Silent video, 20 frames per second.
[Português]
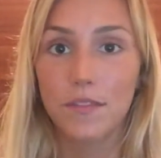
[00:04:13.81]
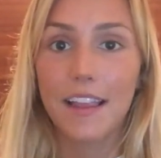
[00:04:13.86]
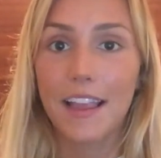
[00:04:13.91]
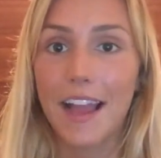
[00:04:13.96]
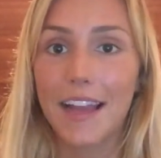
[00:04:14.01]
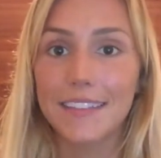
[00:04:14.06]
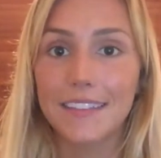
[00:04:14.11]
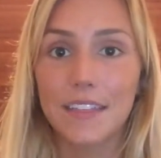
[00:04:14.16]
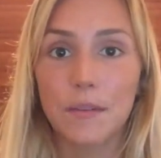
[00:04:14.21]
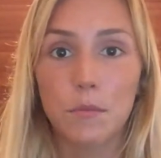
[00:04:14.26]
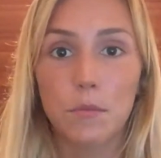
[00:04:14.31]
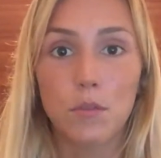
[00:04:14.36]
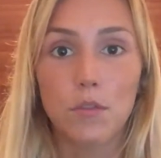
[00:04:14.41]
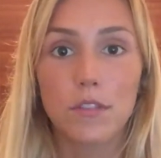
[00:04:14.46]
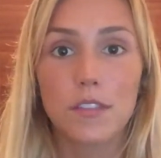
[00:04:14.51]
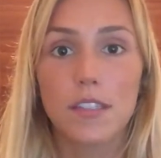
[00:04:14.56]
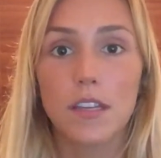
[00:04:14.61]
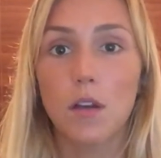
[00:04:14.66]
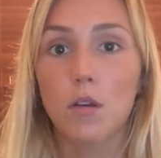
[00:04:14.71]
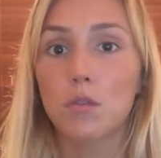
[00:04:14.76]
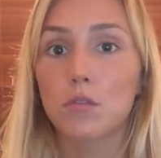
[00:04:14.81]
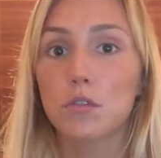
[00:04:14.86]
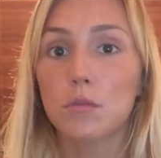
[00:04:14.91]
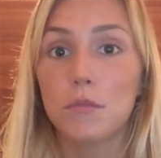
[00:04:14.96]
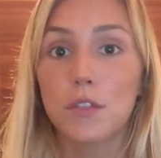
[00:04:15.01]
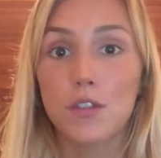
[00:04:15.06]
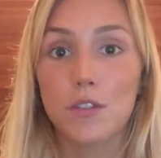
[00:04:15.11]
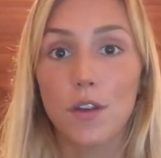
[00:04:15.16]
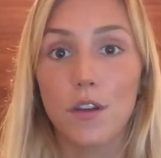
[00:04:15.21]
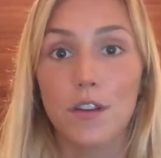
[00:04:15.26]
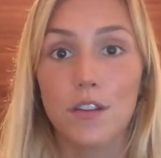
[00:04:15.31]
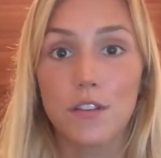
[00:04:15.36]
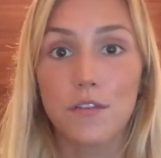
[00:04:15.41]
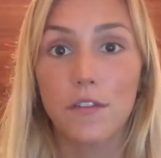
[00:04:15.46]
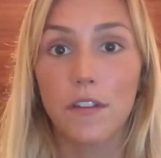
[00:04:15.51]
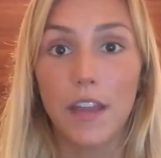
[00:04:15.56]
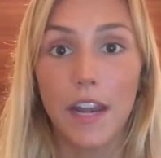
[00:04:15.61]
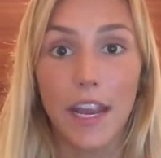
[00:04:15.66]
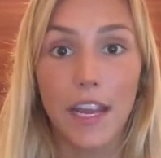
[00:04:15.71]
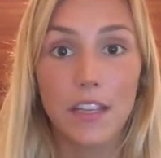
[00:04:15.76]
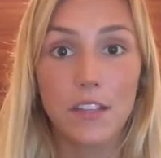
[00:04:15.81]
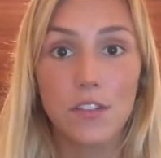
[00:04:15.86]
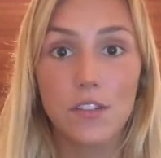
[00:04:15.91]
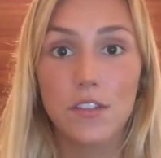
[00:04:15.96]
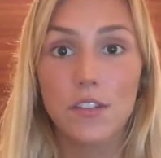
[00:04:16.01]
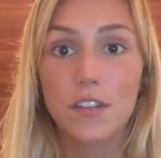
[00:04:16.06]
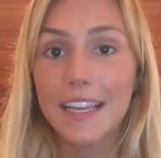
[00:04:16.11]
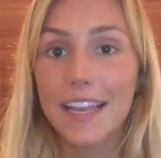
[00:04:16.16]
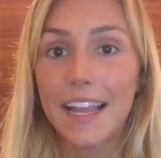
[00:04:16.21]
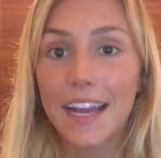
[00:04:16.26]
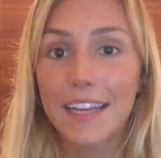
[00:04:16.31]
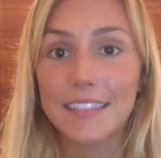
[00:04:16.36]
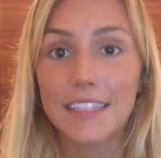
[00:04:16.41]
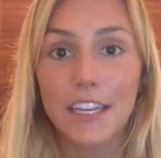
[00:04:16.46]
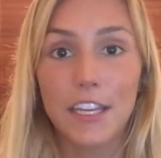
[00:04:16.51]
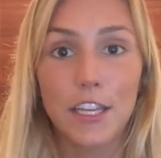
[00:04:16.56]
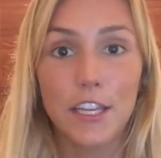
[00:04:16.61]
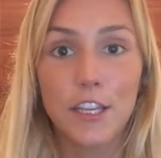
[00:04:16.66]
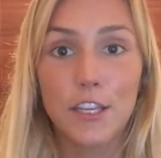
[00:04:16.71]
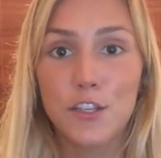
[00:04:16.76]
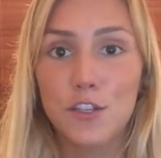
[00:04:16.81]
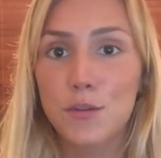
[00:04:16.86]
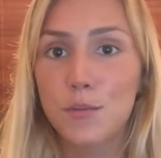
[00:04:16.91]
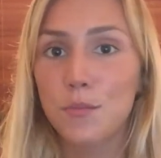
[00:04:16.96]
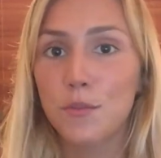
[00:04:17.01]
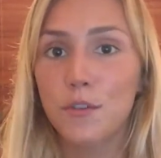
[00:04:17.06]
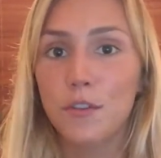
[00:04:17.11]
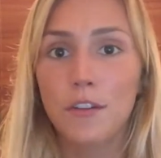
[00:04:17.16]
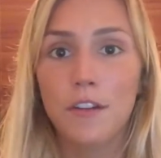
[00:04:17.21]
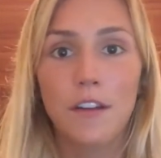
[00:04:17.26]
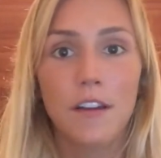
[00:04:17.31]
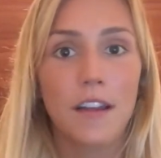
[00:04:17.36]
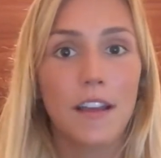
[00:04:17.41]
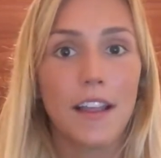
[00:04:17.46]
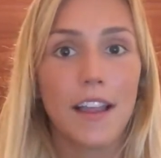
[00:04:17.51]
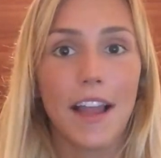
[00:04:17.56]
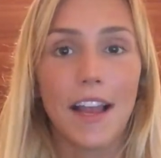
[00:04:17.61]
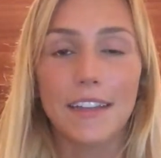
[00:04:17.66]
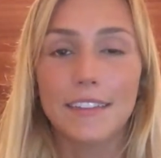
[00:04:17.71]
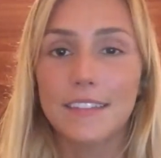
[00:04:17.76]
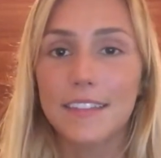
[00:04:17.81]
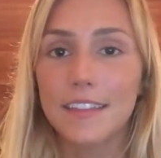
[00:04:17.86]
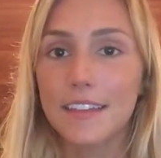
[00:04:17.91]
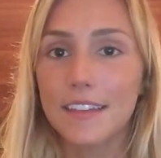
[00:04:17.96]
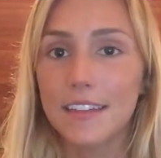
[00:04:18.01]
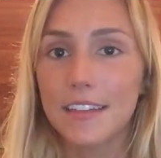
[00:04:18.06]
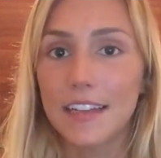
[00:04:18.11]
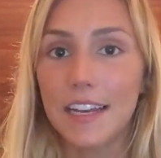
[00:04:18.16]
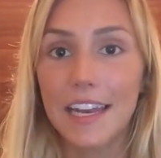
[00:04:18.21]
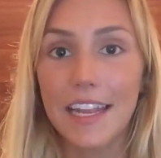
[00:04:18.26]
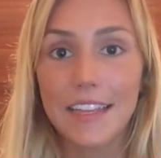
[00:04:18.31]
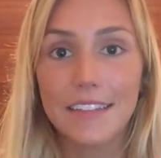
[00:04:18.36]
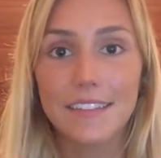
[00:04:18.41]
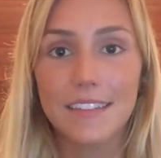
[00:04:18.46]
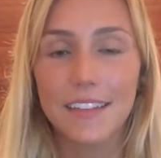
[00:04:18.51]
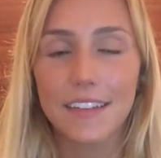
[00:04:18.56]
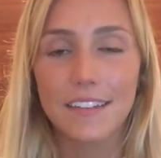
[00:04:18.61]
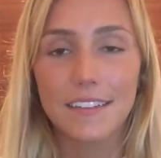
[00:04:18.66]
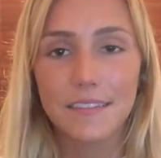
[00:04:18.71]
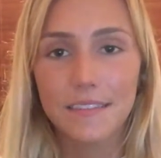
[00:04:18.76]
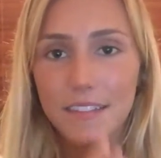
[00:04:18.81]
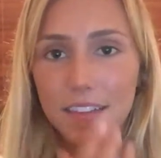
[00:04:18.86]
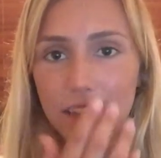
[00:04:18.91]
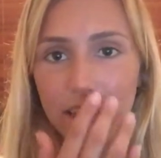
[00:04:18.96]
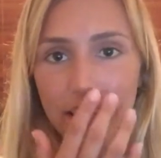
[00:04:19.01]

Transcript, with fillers: Cada música conta uma história diferente, cada ritmo, cada letra